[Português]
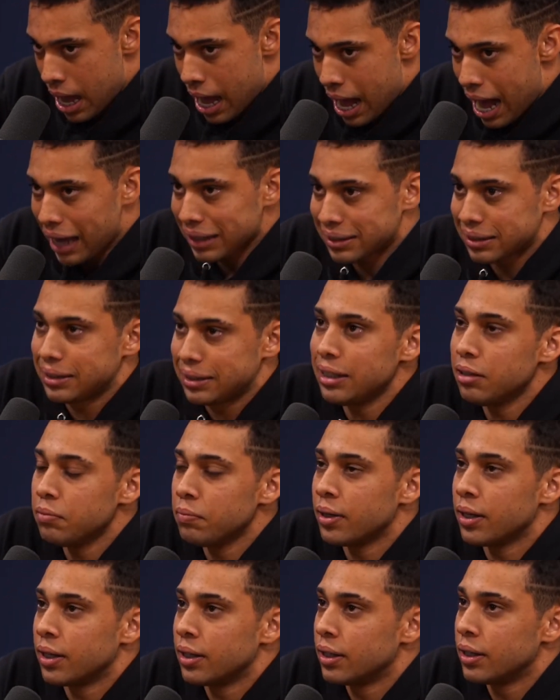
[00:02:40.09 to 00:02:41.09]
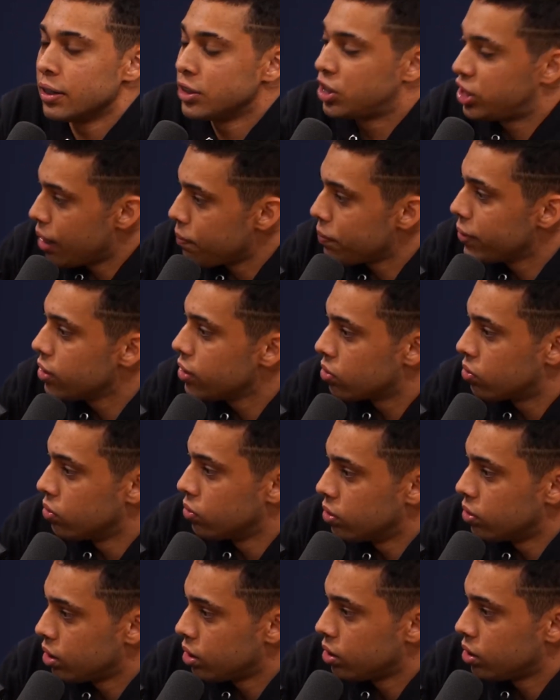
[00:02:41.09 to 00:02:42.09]
acima de amigo.
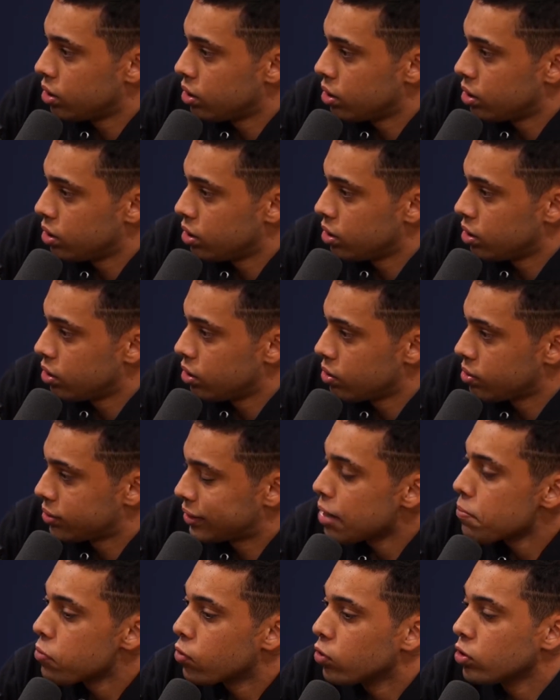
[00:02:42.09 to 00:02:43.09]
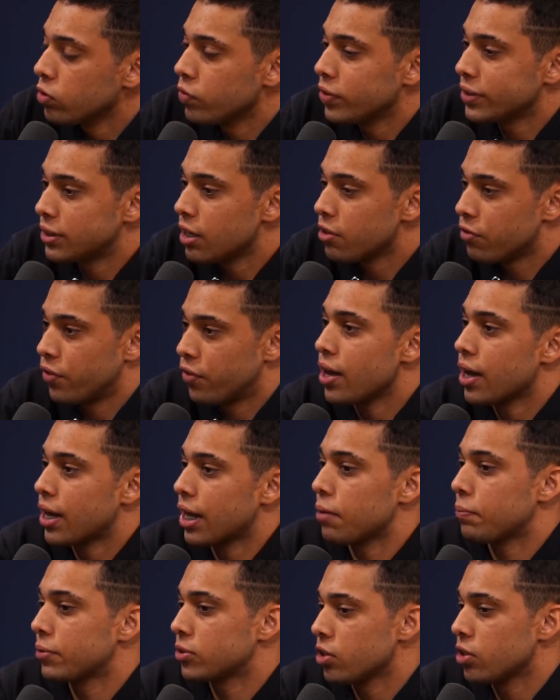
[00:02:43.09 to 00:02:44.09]
Sabe quando você vê aquela
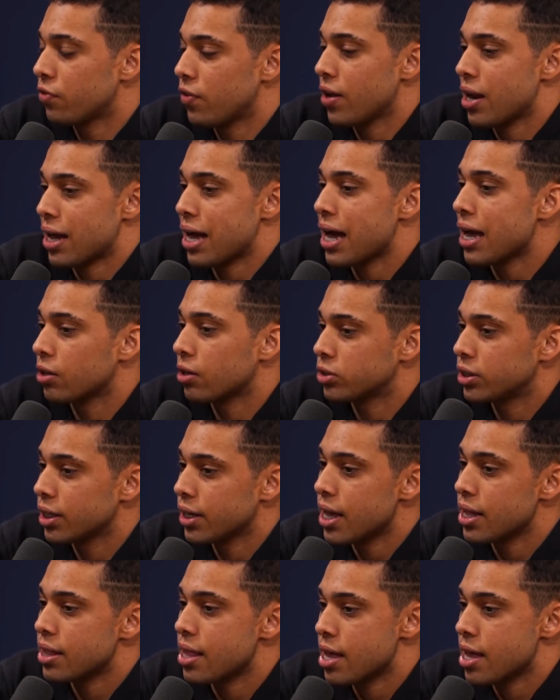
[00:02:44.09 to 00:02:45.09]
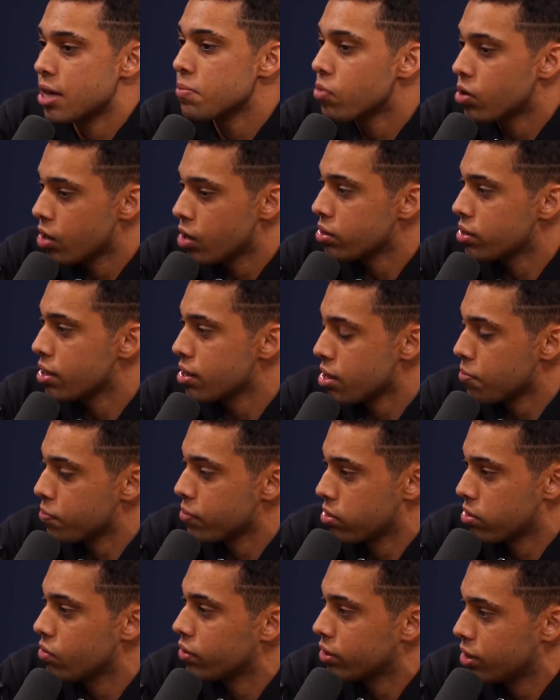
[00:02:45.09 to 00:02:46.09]
pessoa e fala, cara, eu cheguei até aqui por causa dessa
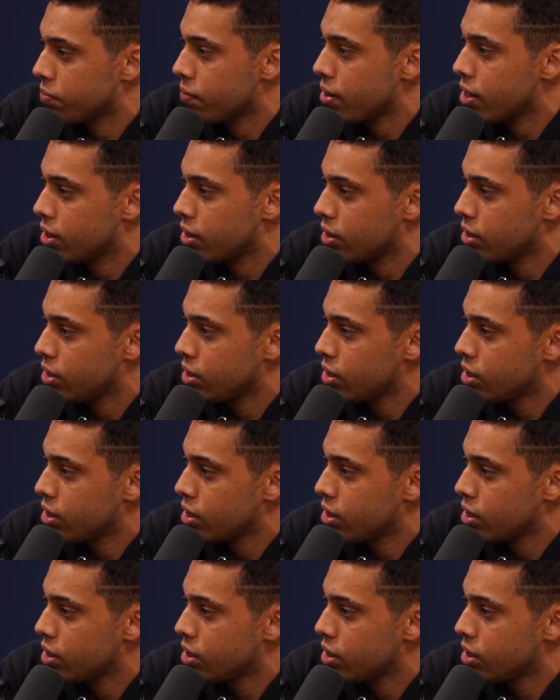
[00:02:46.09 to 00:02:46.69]
pessoa também?